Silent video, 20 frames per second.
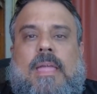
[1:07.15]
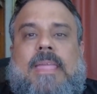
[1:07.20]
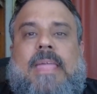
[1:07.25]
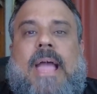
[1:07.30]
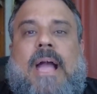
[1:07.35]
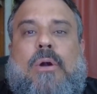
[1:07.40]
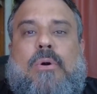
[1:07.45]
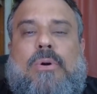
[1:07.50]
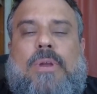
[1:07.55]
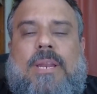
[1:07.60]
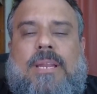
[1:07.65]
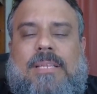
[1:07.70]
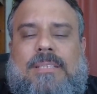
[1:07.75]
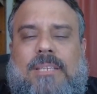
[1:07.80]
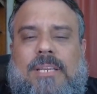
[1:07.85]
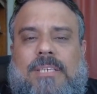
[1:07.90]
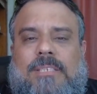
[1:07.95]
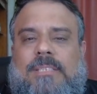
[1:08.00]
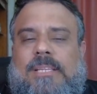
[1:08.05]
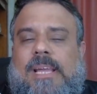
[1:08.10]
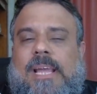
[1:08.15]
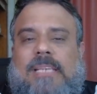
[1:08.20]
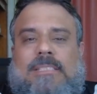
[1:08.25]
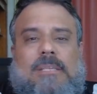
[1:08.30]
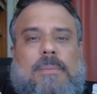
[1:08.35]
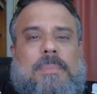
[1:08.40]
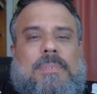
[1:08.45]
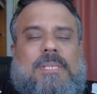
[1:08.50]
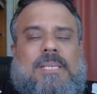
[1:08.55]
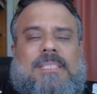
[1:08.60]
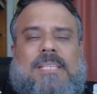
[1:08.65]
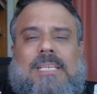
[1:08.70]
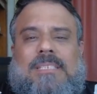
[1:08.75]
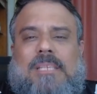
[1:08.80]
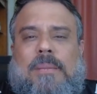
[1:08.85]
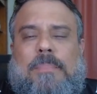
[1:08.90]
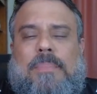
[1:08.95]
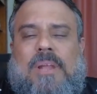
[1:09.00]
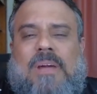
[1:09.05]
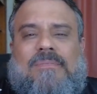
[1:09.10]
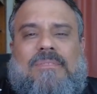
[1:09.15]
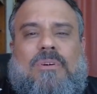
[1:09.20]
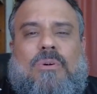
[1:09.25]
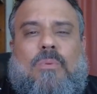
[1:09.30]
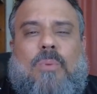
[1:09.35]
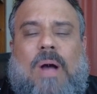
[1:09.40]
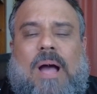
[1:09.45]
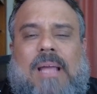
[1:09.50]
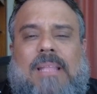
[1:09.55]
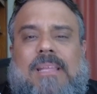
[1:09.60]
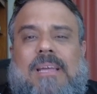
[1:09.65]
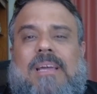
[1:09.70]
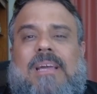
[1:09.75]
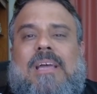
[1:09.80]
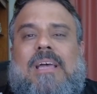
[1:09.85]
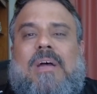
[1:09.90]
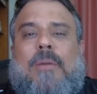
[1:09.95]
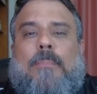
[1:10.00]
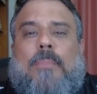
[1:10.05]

E a Gorilla 3D, essa empresa que está sempre na vanguarda,